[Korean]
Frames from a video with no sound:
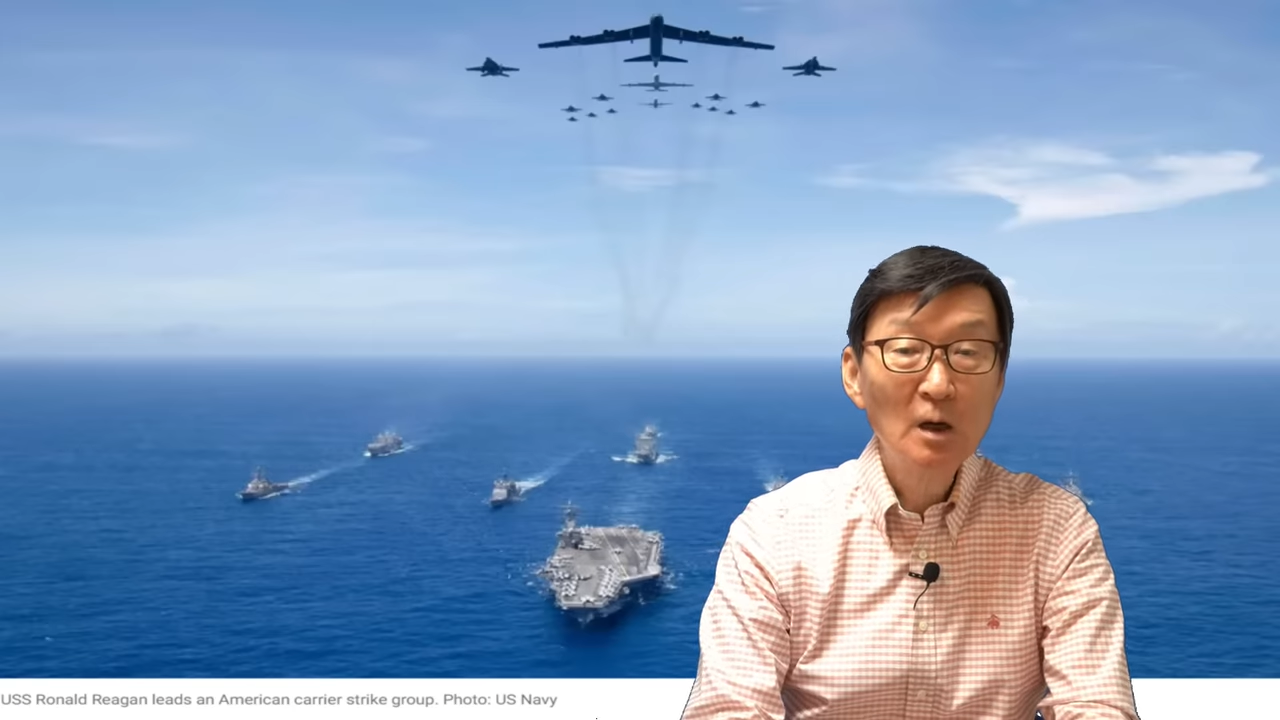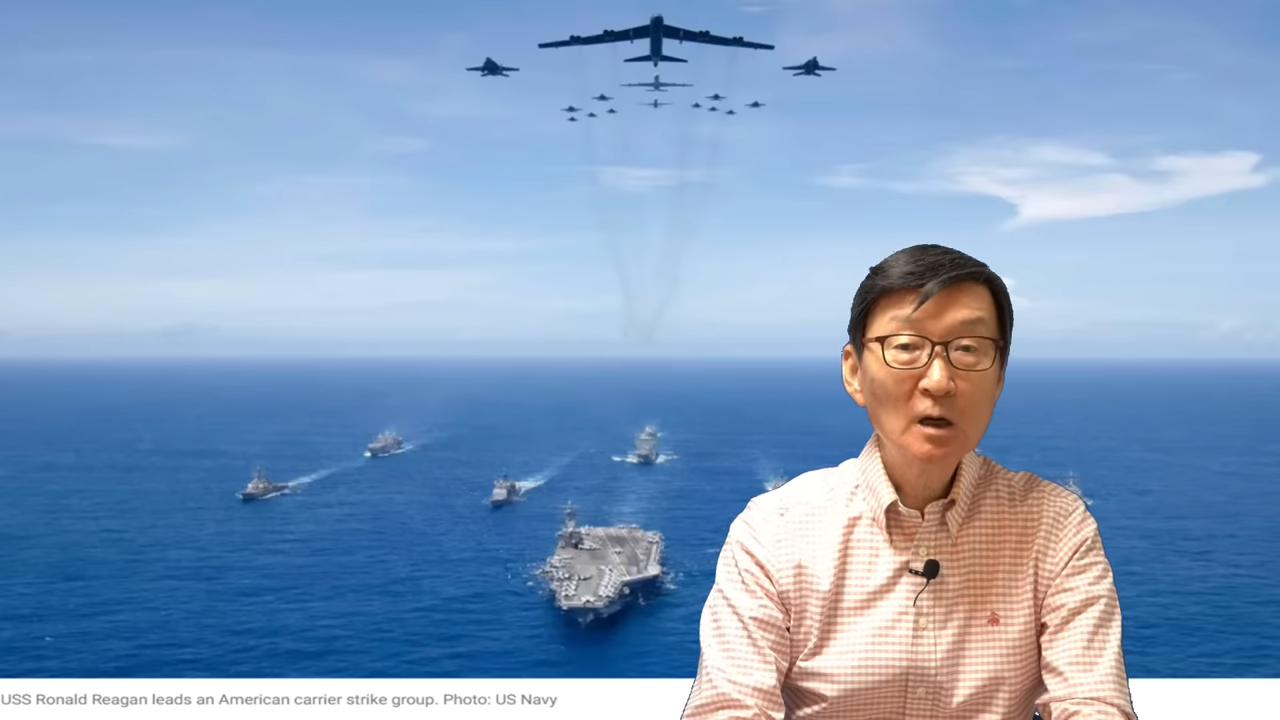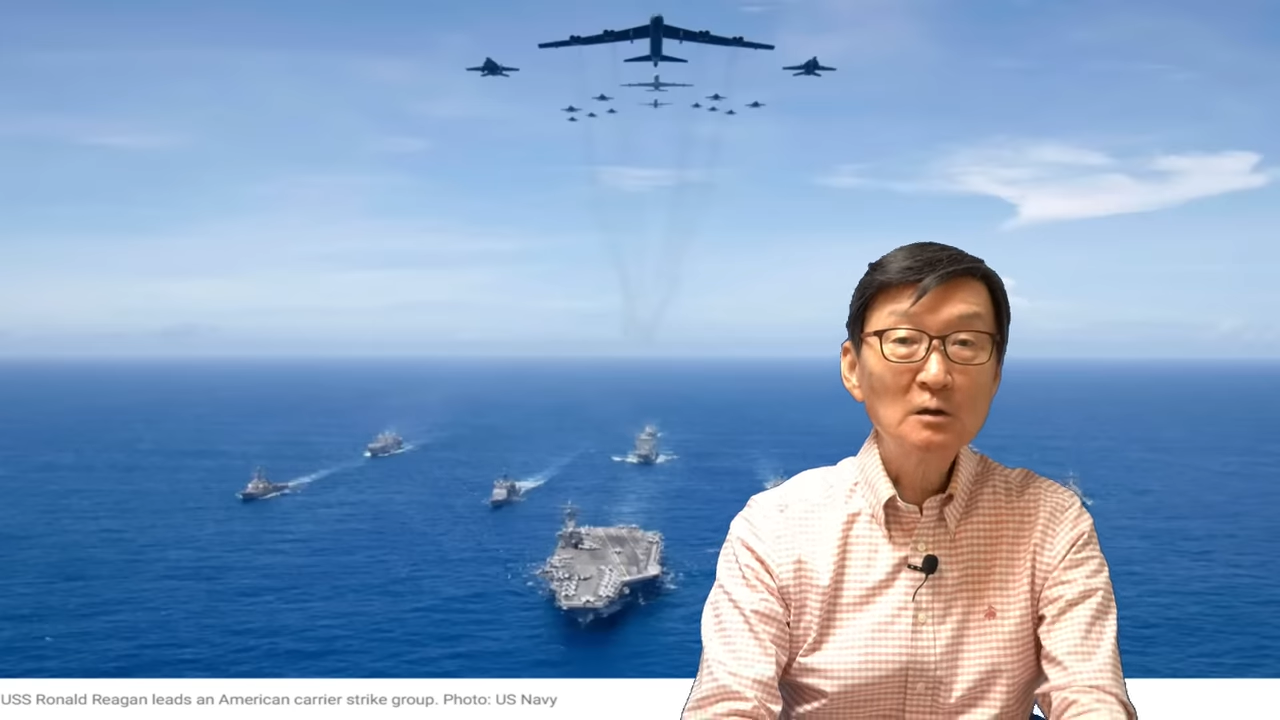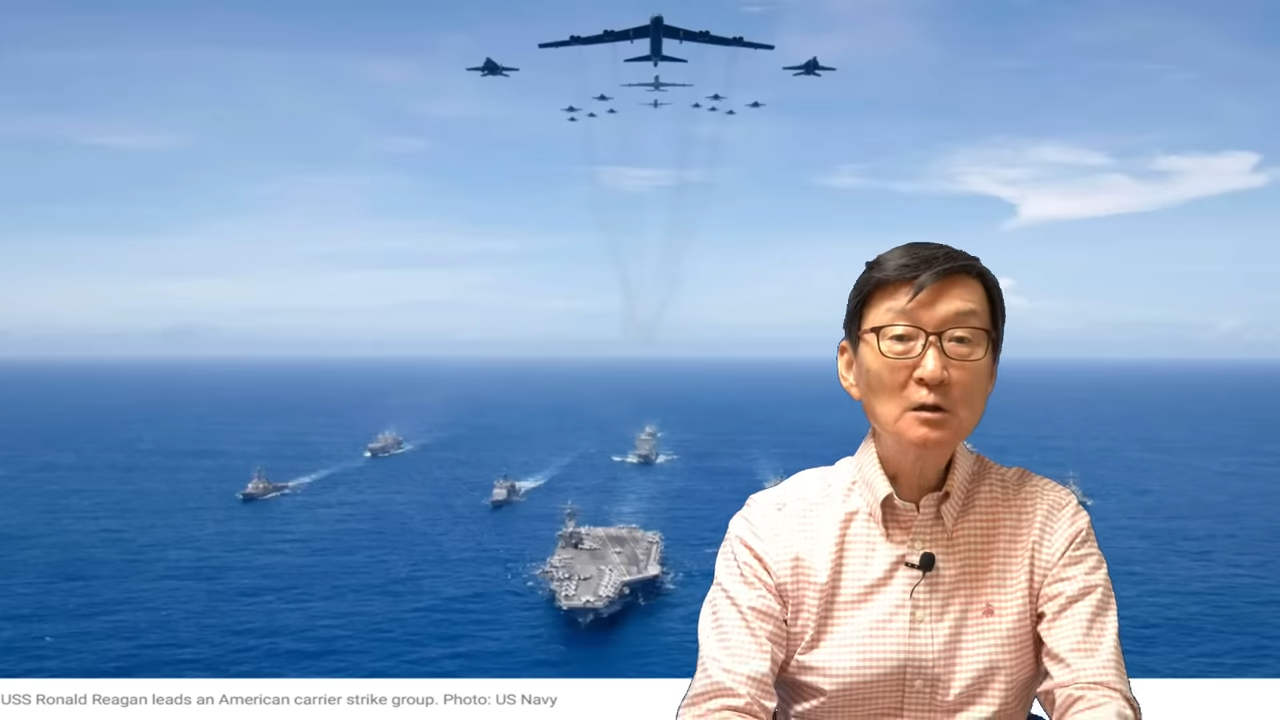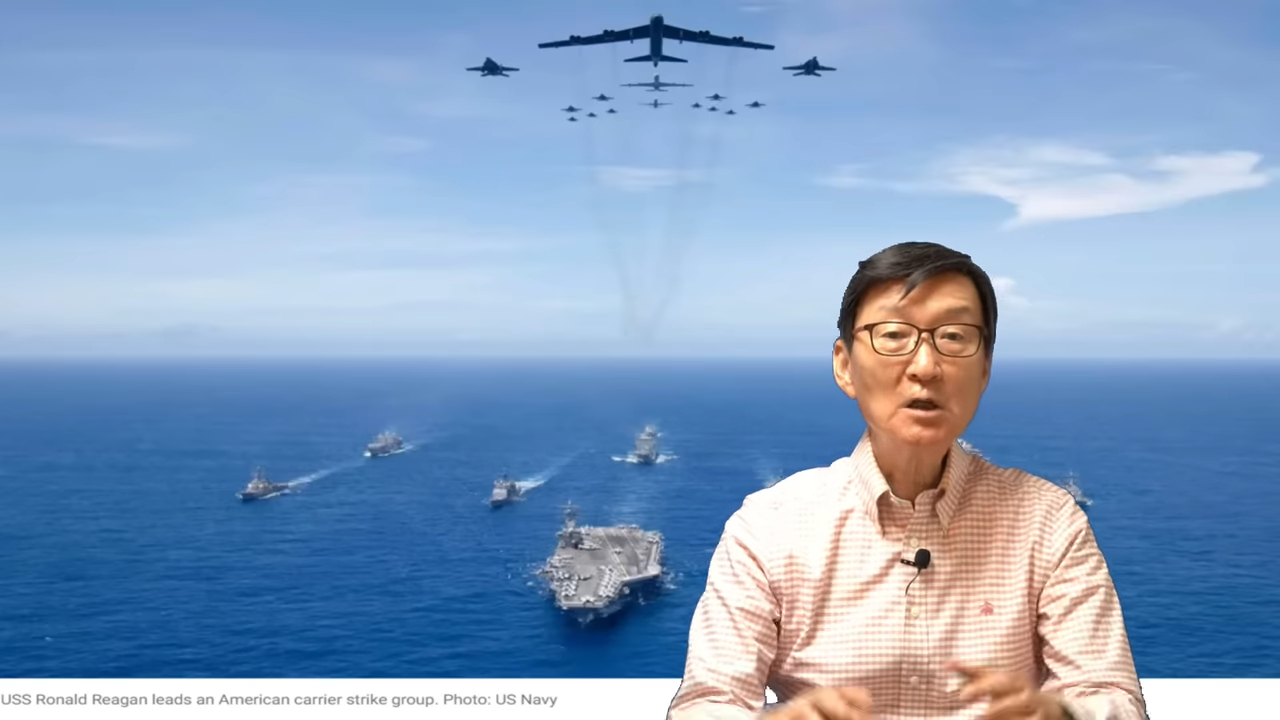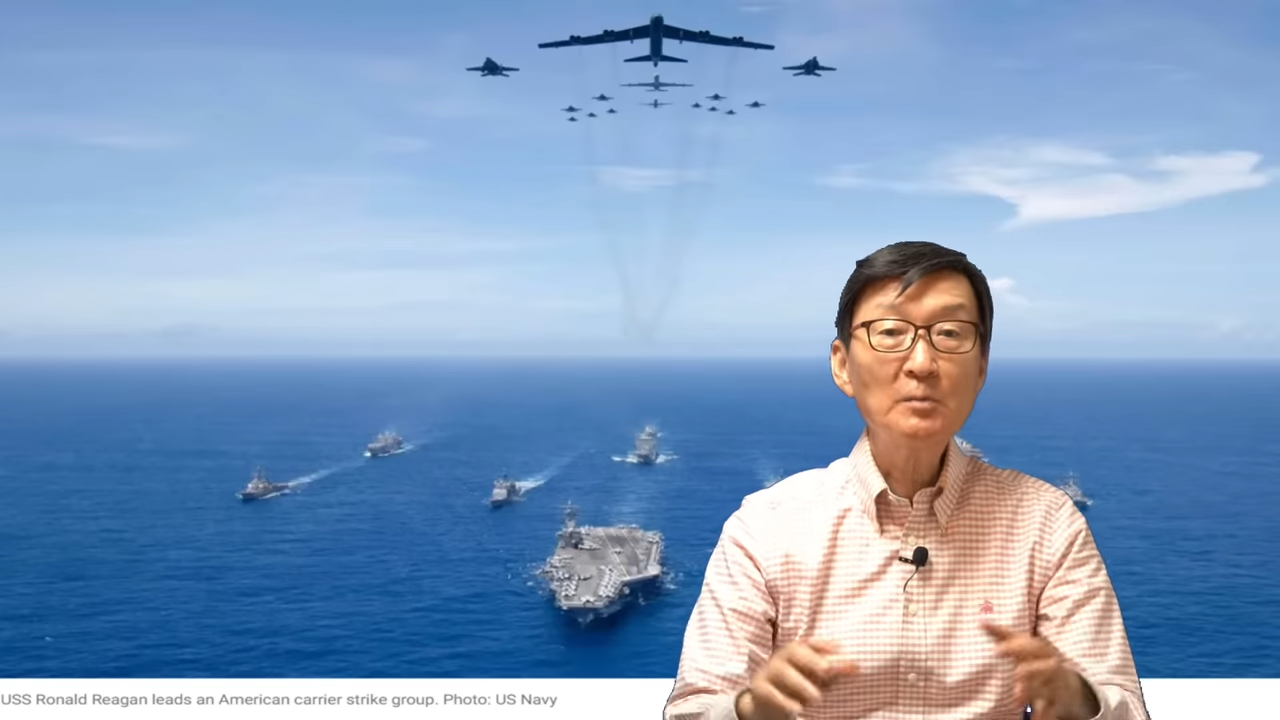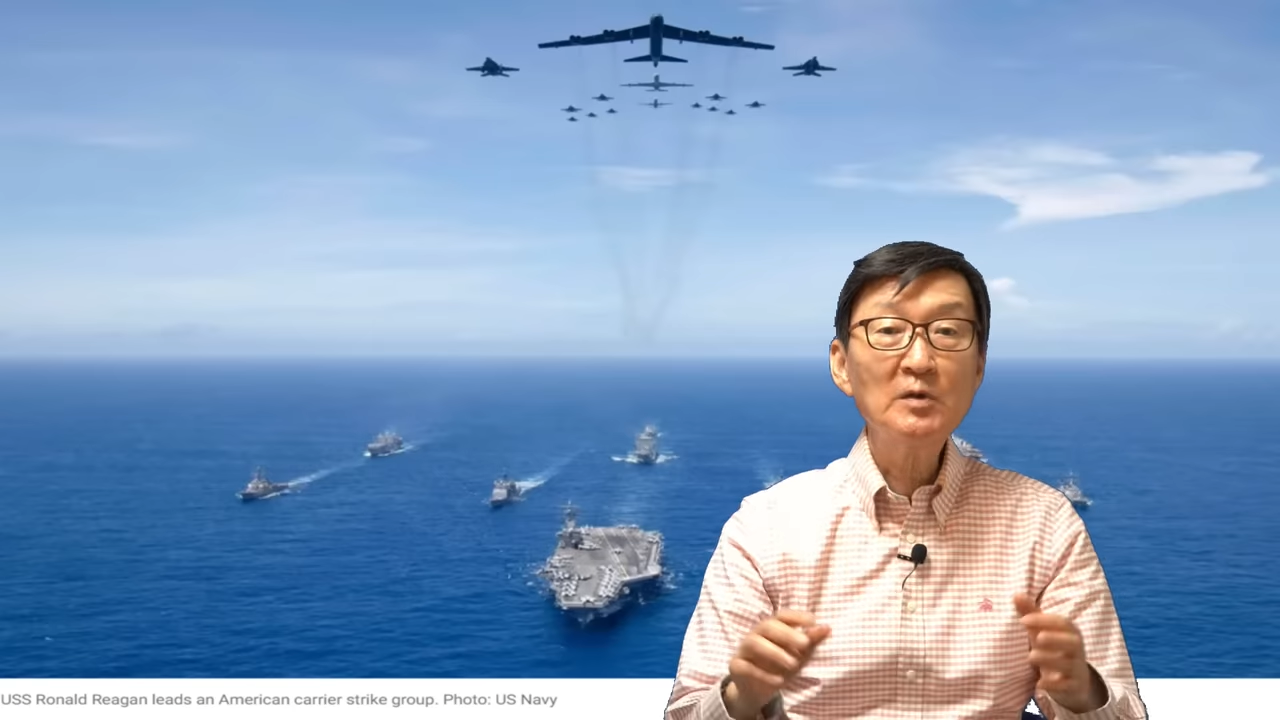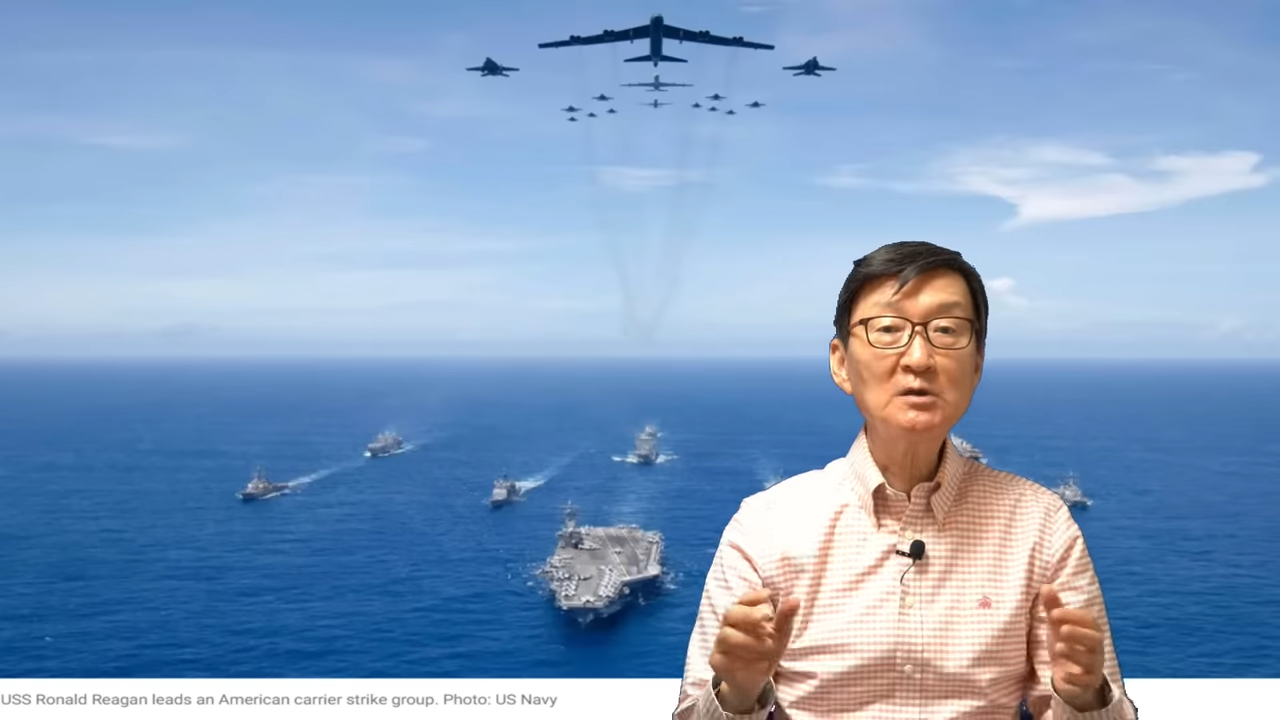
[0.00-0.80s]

그렇기 때문에